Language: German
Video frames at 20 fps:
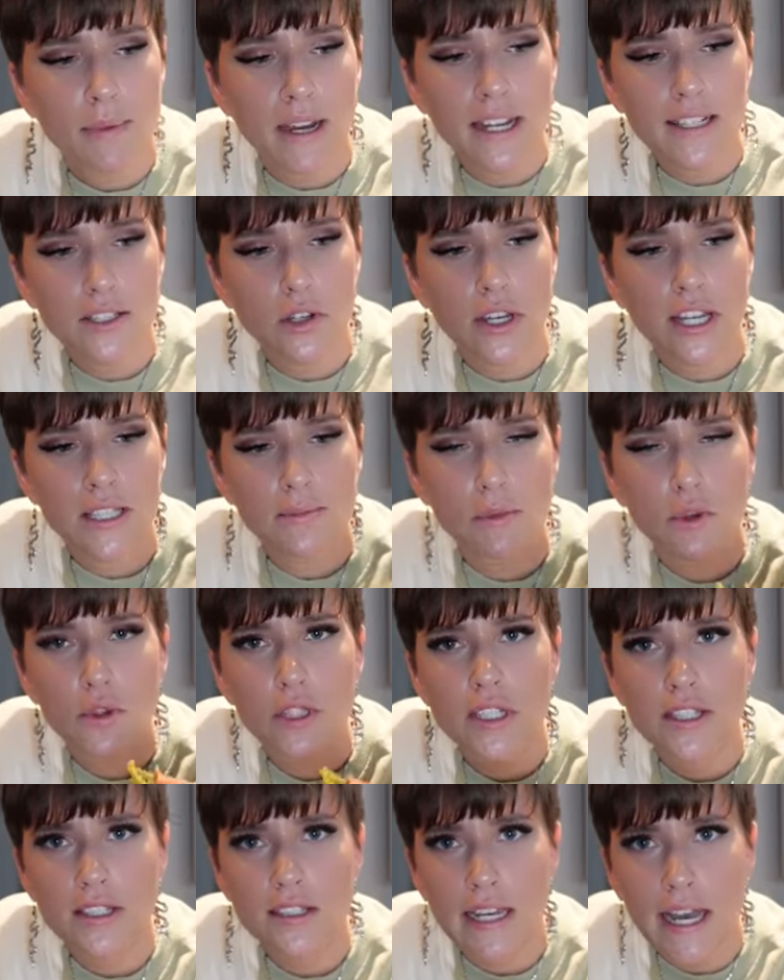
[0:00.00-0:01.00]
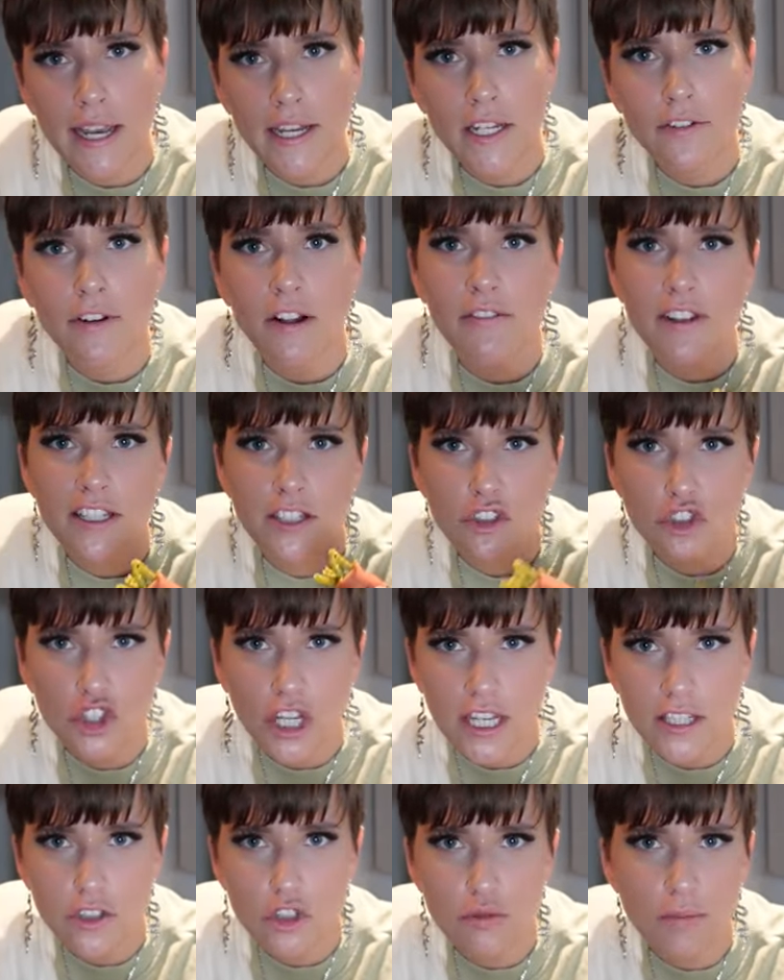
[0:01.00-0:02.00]
Ich mache jetzt auch erstmal nur dieses eine, weil wenn es
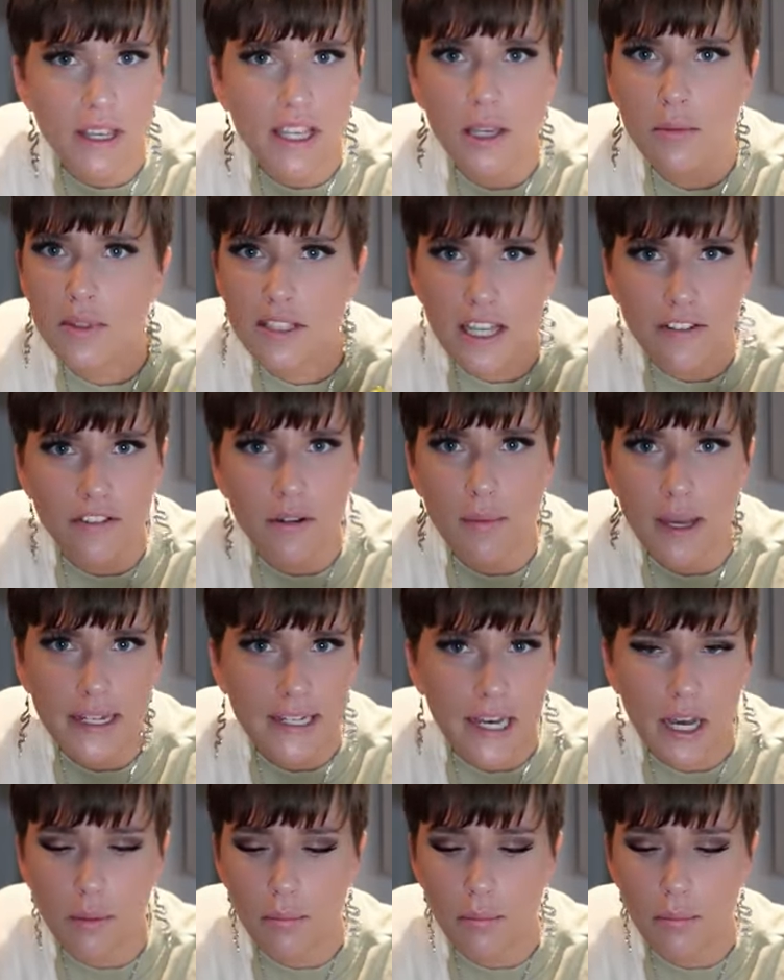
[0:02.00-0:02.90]
scheiße schmeckt, gebe ich es einfach meinen